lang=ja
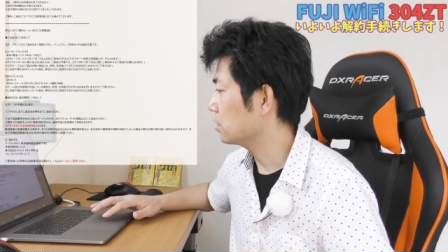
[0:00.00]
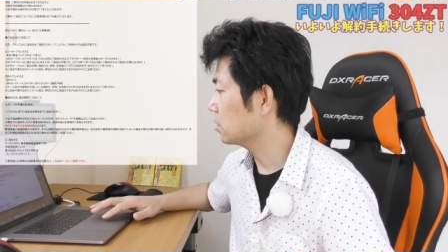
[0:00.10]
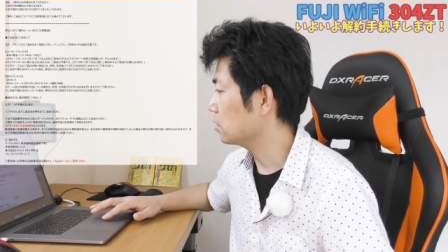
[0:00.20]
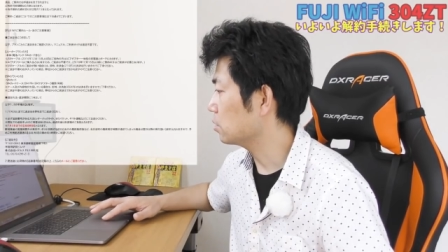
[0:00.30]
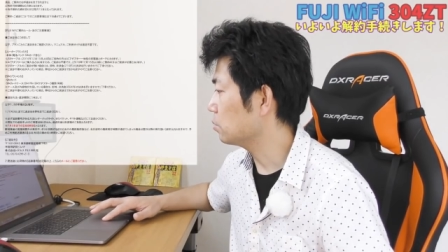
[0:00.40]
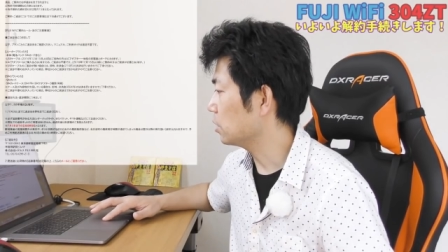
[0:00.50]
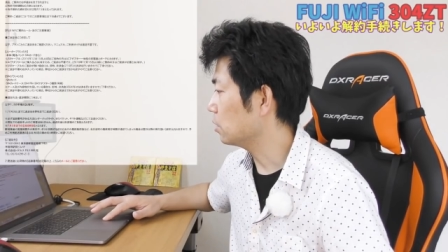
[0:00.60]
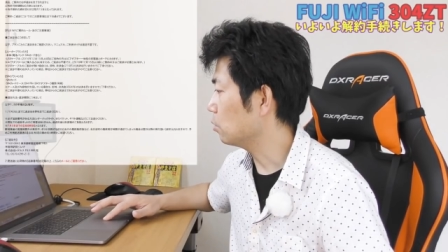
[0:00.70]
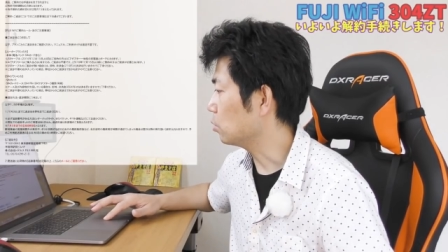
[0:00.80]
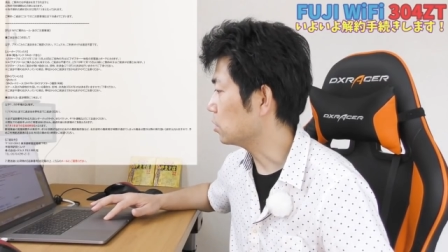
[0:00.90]
7月
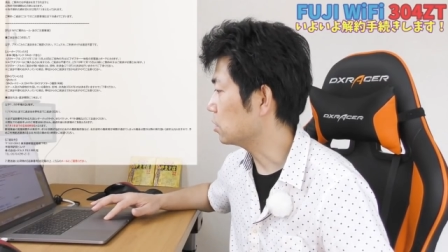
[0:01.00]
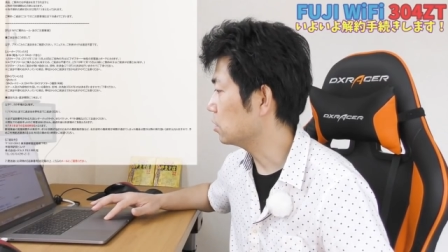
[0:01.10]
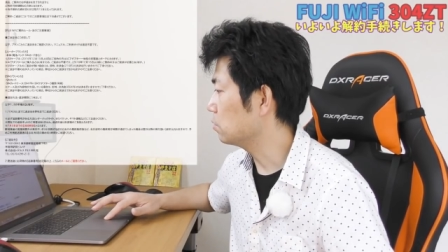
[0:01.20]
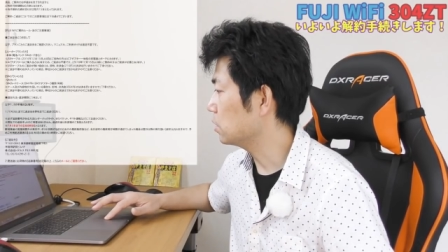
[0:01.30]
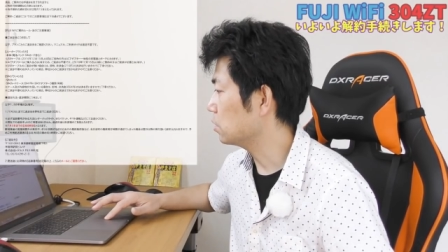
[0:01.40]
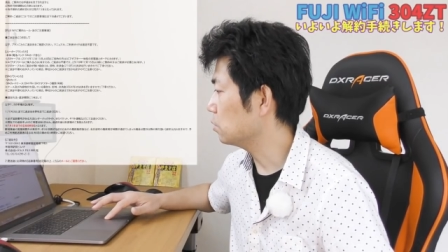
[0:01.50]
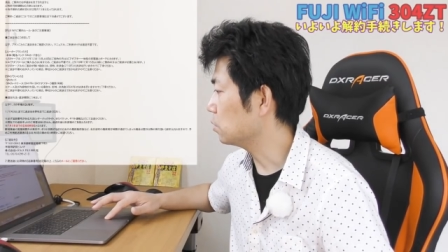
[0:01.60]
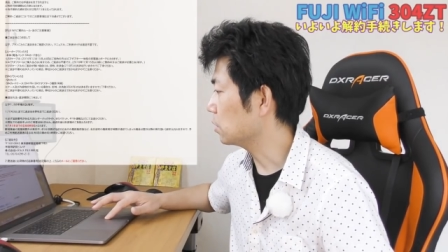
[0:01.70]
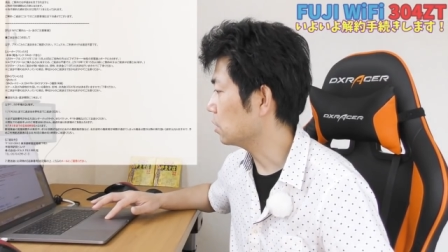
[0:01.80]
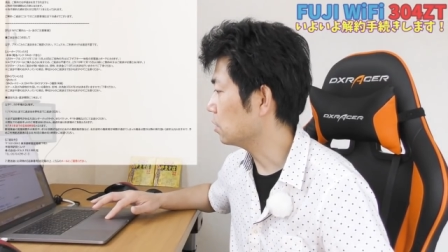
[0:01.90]
3日を著し
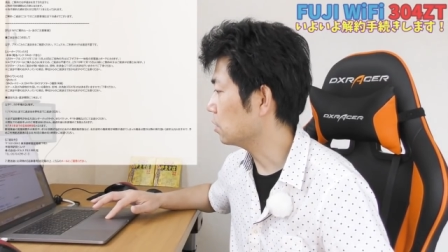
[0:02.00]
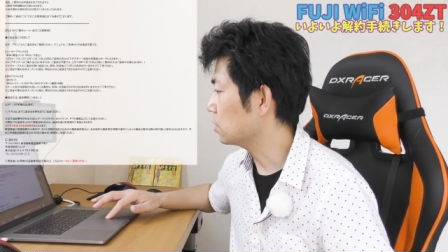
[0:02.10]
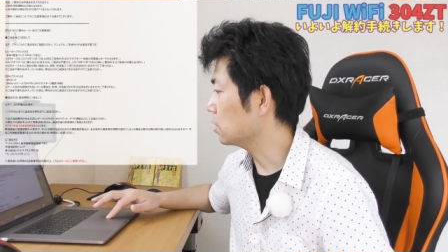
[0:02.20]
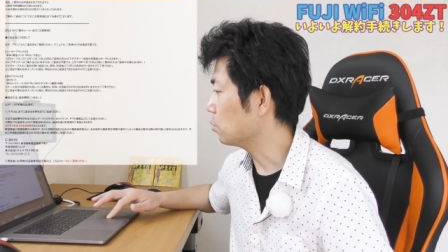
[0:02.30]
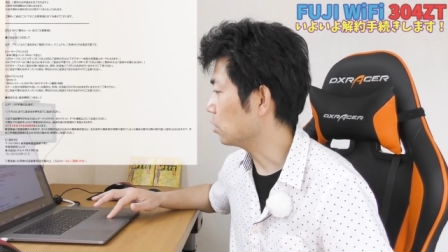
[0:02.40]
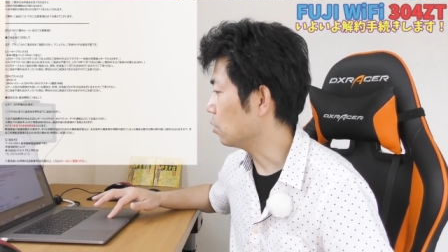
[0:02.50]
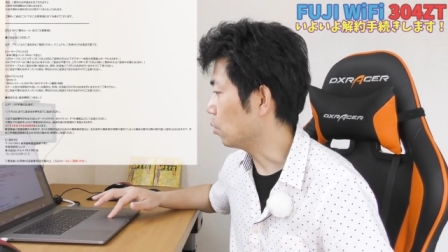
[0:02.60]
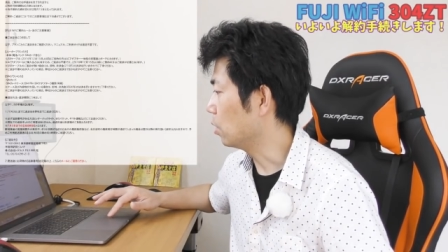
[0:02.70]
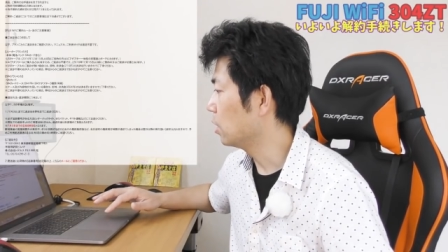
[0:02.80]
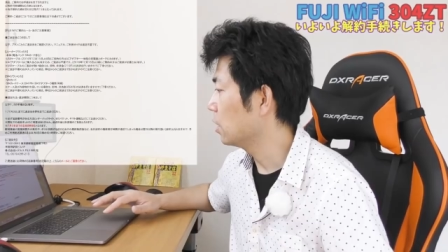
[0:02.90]
く経過してもな
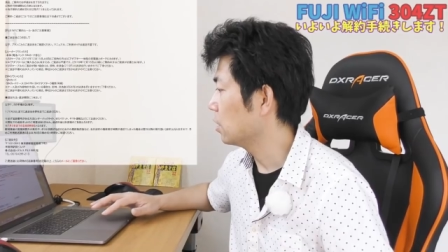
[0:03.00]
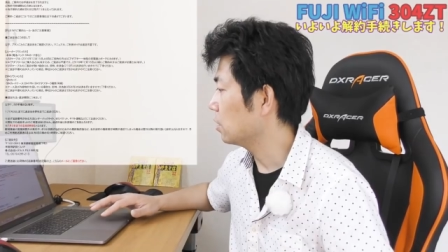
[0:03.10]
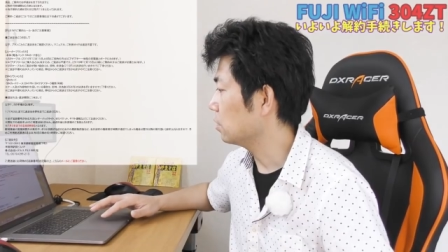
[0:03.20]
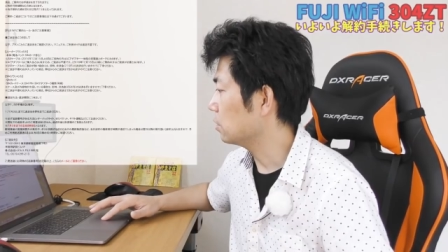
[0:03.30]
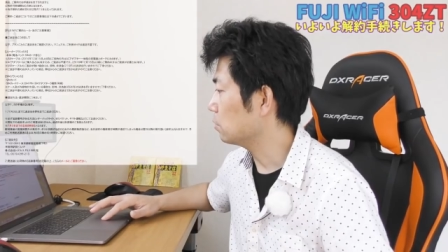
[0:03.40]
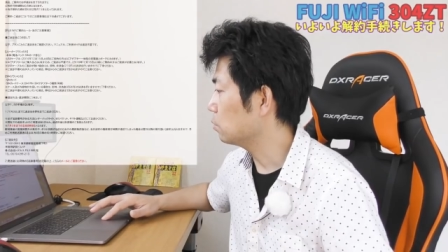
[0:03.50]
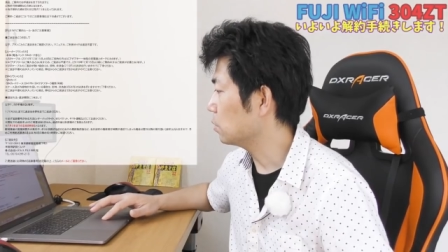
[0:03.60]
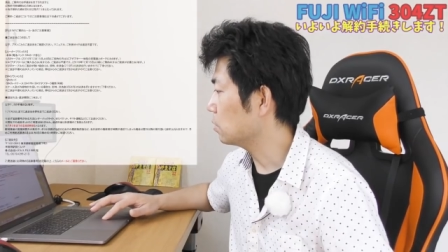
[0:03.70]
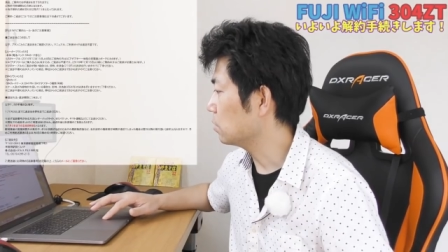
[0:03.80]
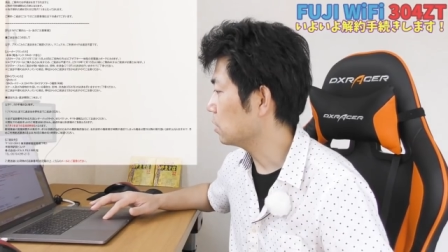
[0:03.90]
お、返却
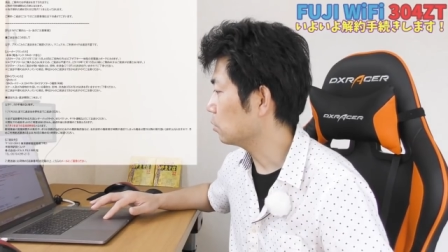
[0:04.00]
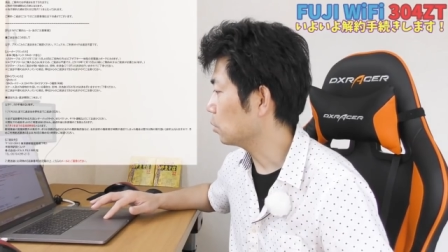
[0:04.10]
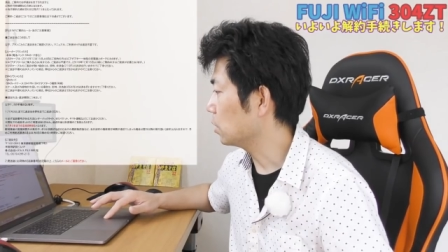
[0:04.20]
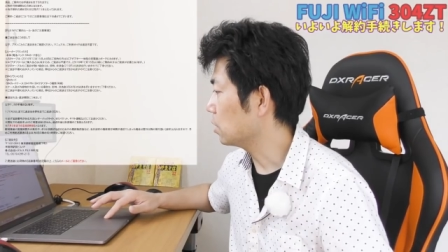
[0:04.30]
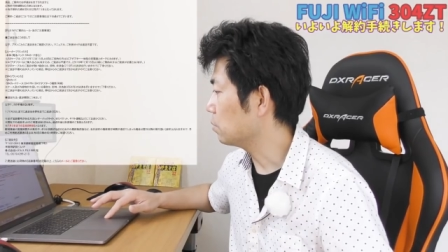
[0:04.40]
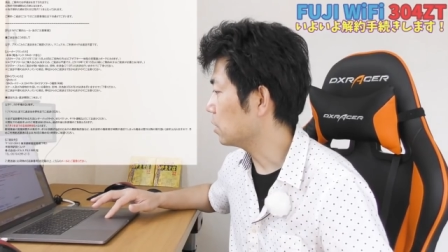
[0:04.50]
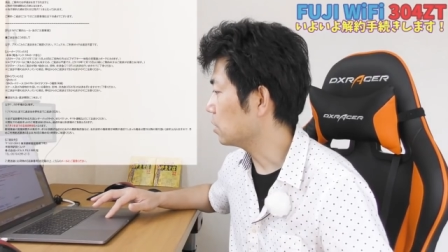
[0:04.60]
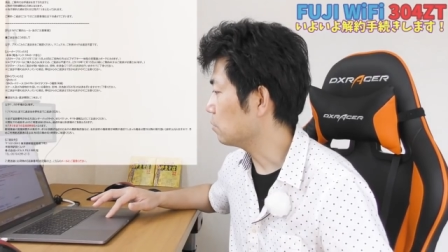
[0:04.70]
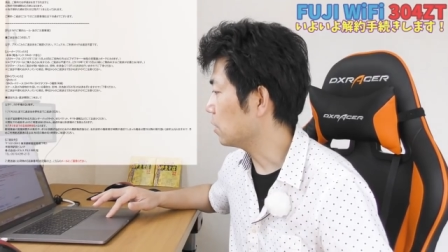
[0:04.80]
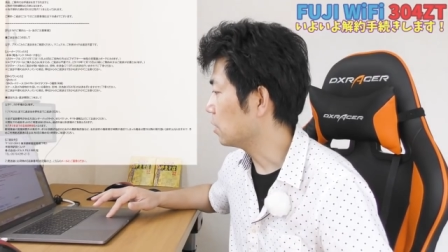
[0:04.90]
の確認が取れない場
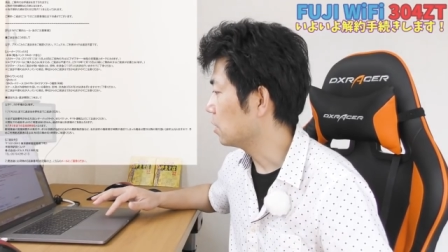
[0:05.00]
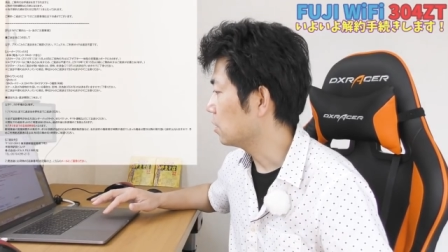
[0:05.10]
合には、